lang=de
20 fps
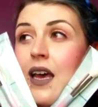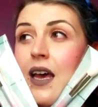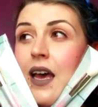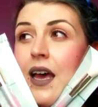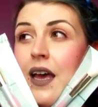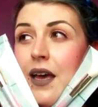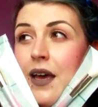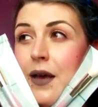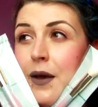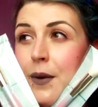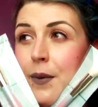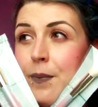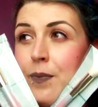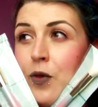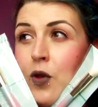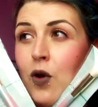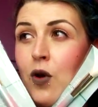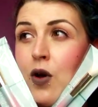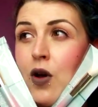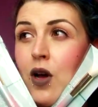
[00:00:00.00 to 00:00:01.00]
ähm,
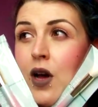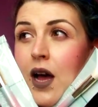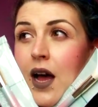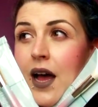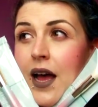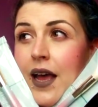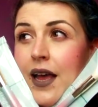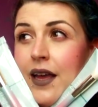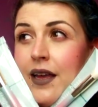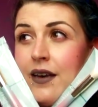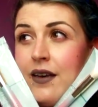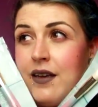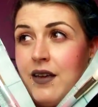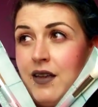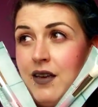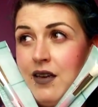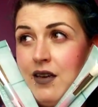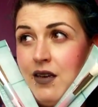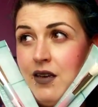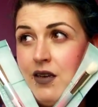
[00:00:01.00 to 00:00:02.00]
noch
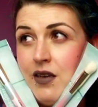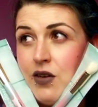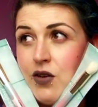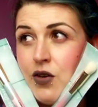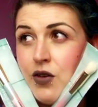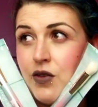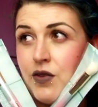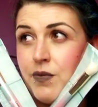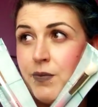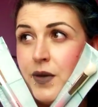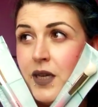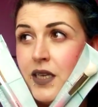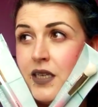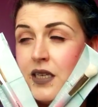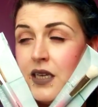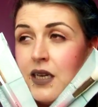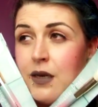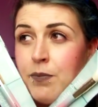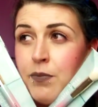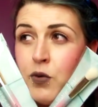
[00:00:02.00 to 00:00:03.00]
einen
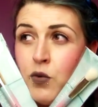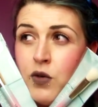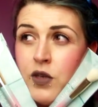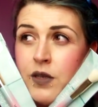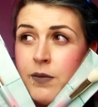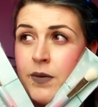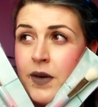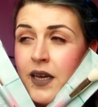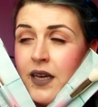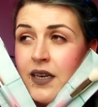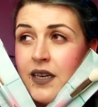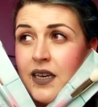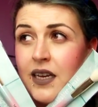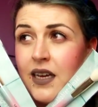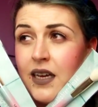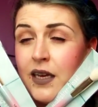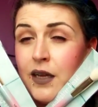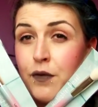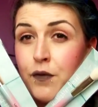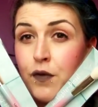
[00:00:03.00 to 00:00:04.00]
Kosmetik Beauty
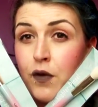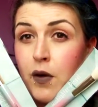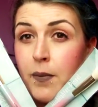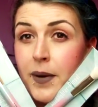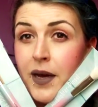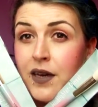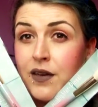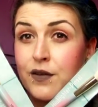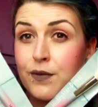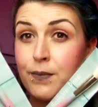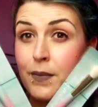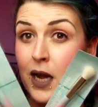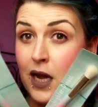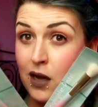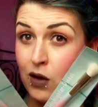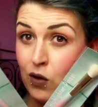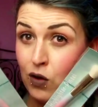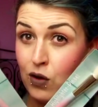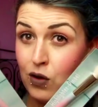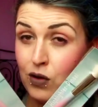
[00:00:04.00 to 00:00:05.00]
Blender in Form eines
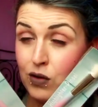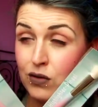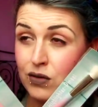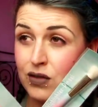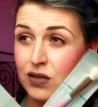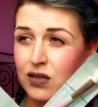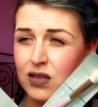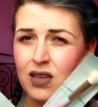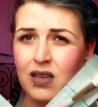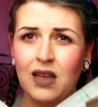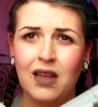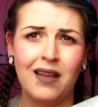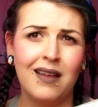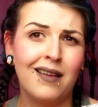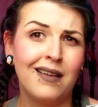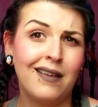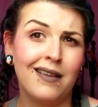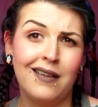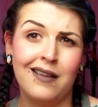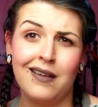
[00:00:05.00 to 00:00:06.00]
Macarons.
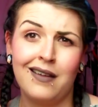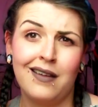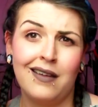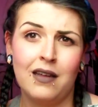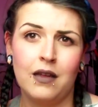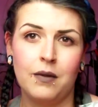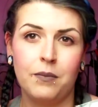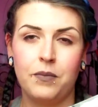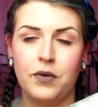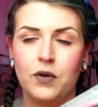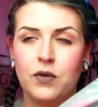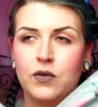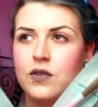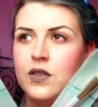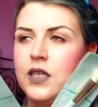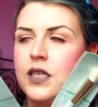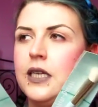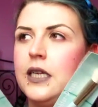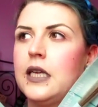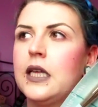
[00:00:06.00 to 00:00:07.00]
Benutze
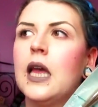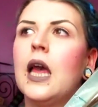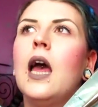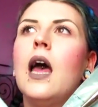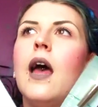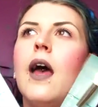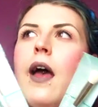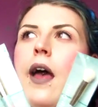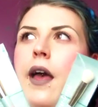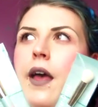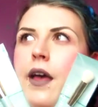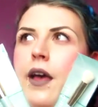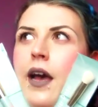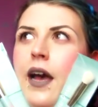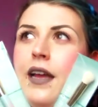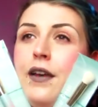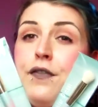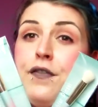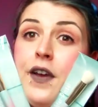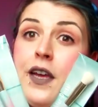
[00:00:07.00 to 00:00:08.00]
ich nicht. Äh,
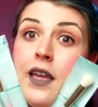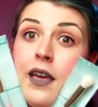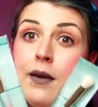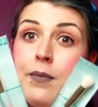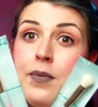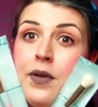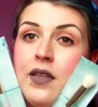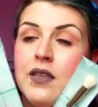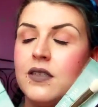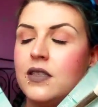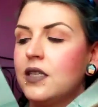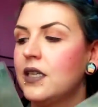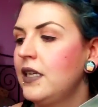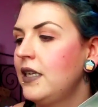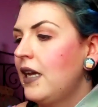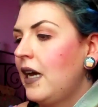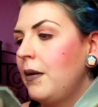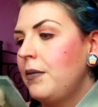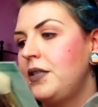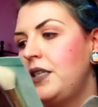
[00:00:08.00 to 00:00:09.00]
ein Fächerpinsel,
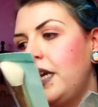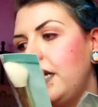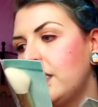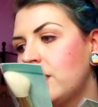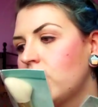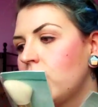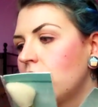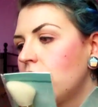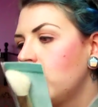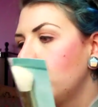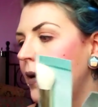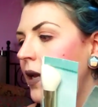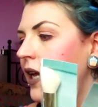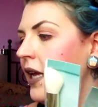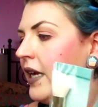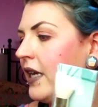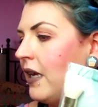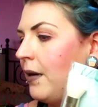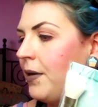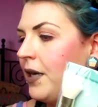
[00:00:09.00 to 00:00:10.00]
da habe ich echt kurz
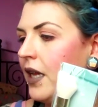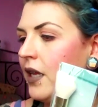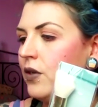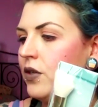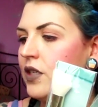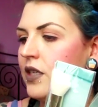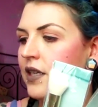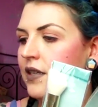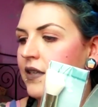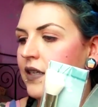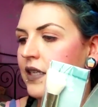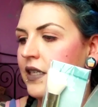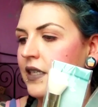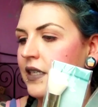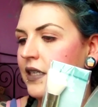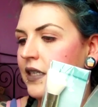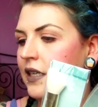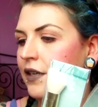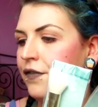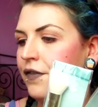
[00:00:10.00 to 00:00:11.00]
überlegt. Aber dadurch, dass ich
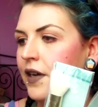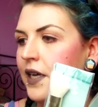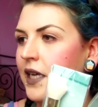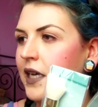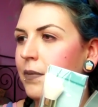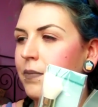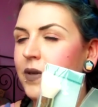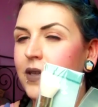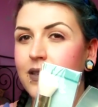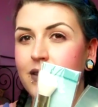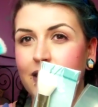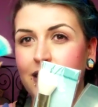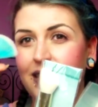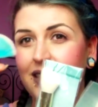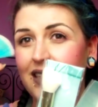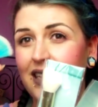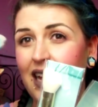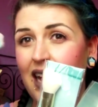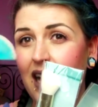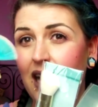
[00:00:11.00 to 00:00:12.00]
die Fächerpinsel, die
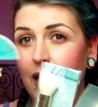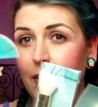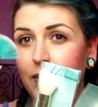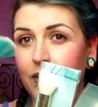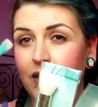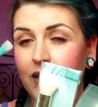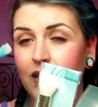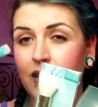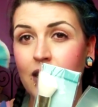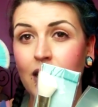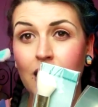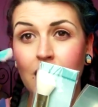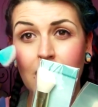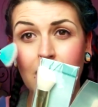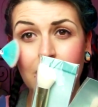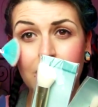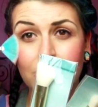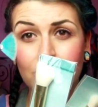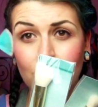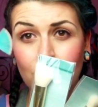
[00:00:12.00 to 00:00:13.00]
ich habe,
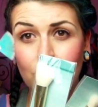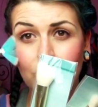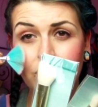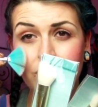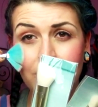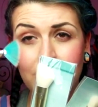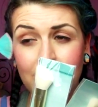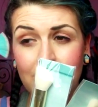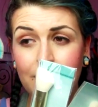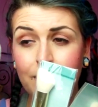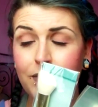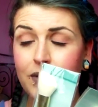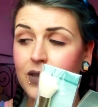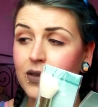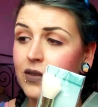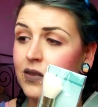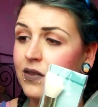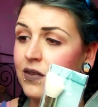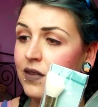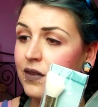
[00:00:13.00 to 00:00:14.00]
so gut wie nie
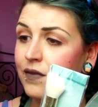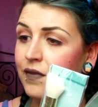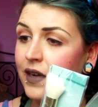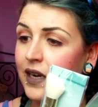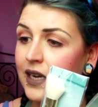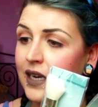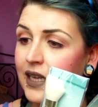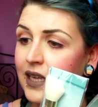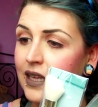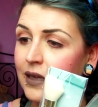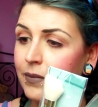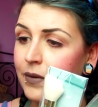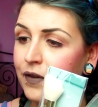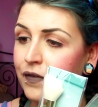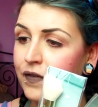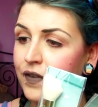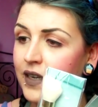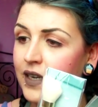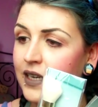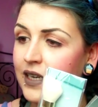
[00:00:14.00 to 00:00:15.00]
benutze, weil ich immer
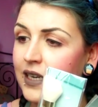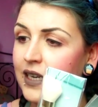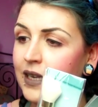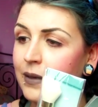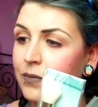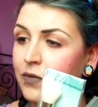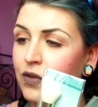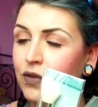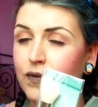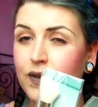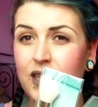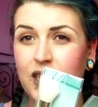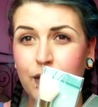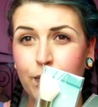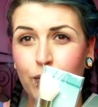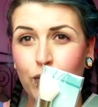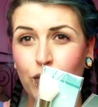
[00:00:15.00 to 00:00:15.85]
finde, die nehmen zu wenig